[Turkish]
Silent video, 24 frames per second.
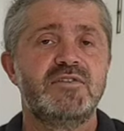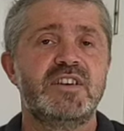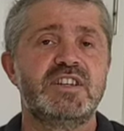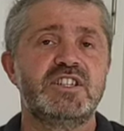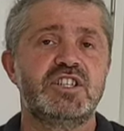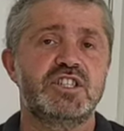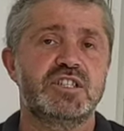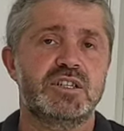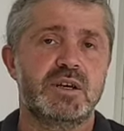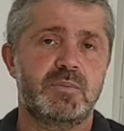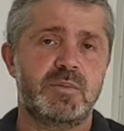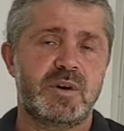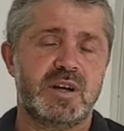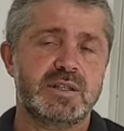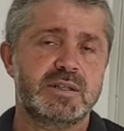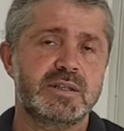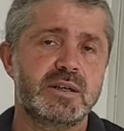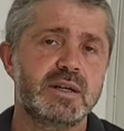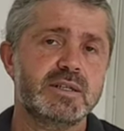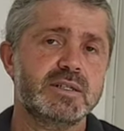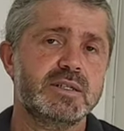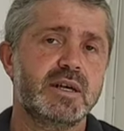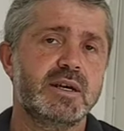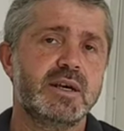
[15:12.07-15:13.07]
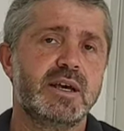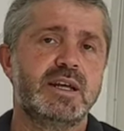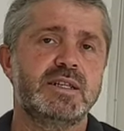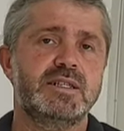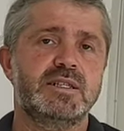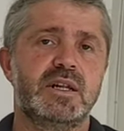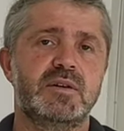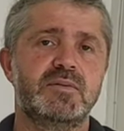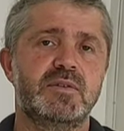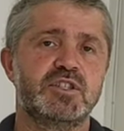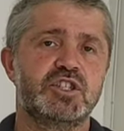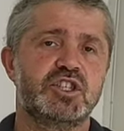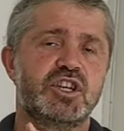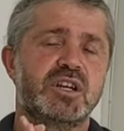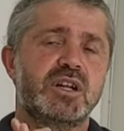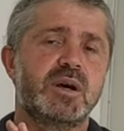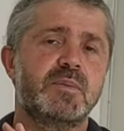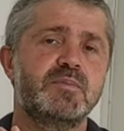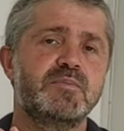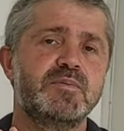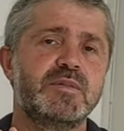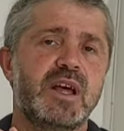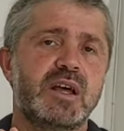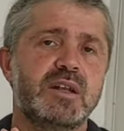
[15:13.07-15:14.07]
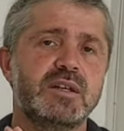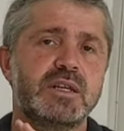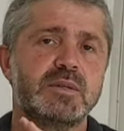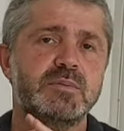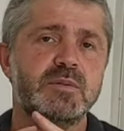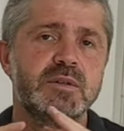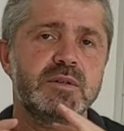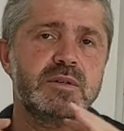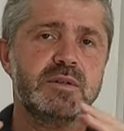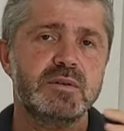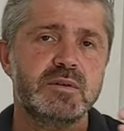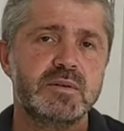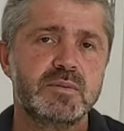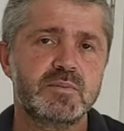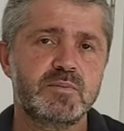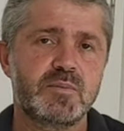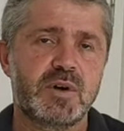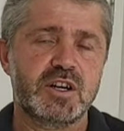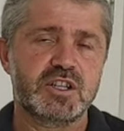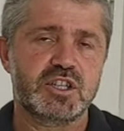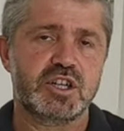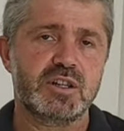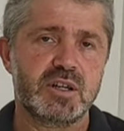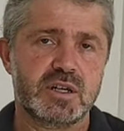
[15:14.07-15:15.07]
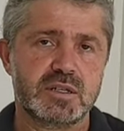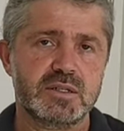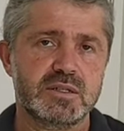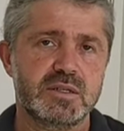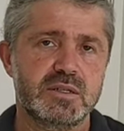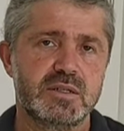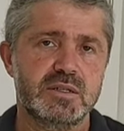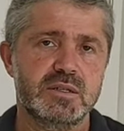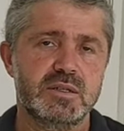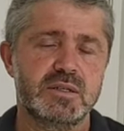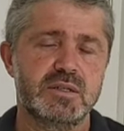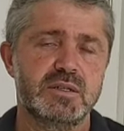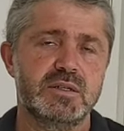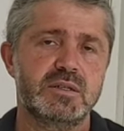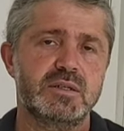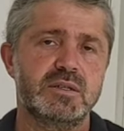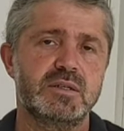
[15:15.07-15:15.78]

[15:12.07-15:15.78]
ve şişe patlarsa etrafa şarapnel gibi parçalar e,